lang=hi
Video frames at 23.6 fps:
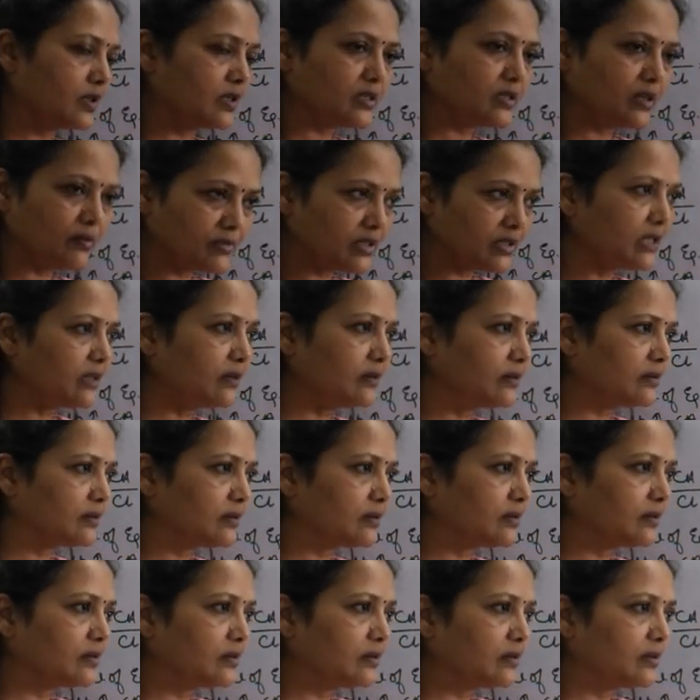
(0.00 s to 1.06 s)
समझे
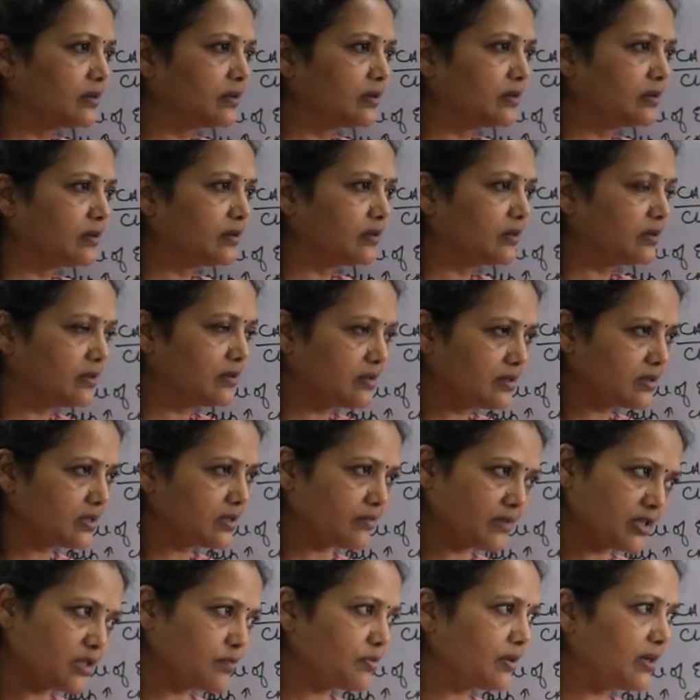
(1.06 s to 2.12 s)

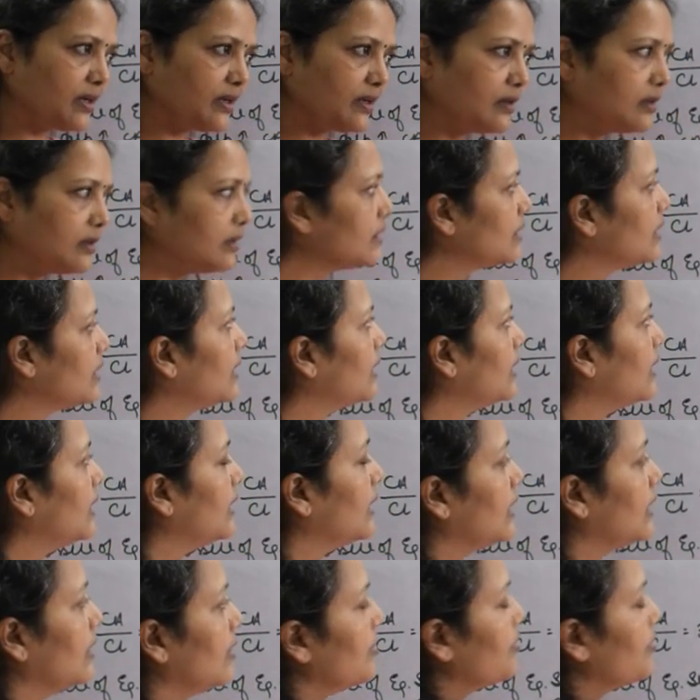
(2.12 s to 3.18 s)
समझ में आया
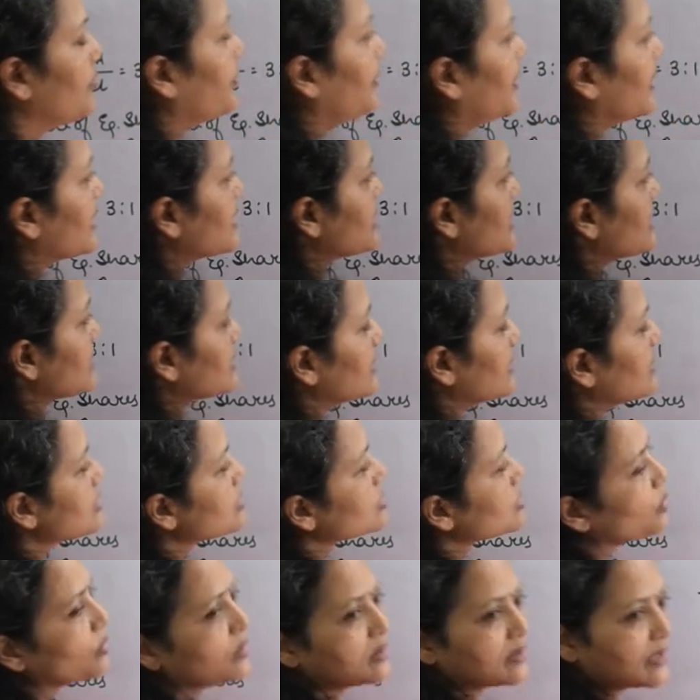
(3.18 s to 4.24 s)
फिक्स असेट
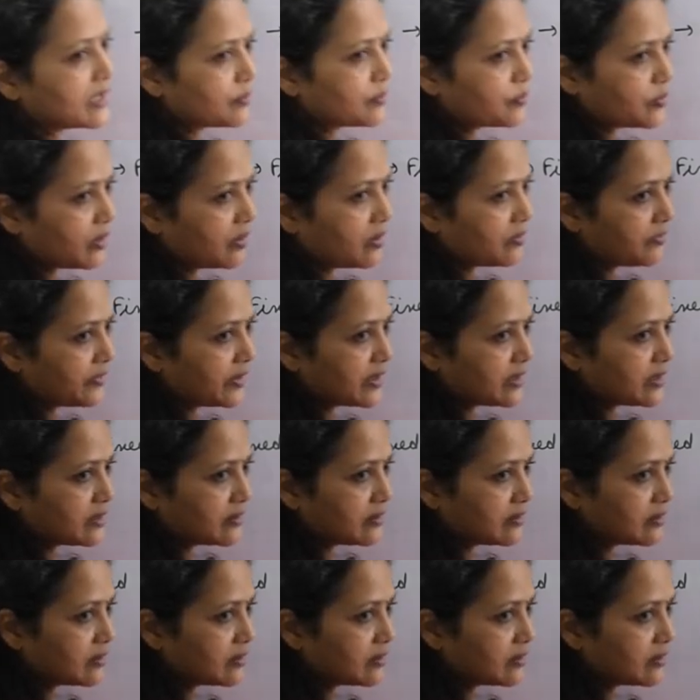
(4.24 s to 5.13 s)
सोल्ड एट प्रॉफिट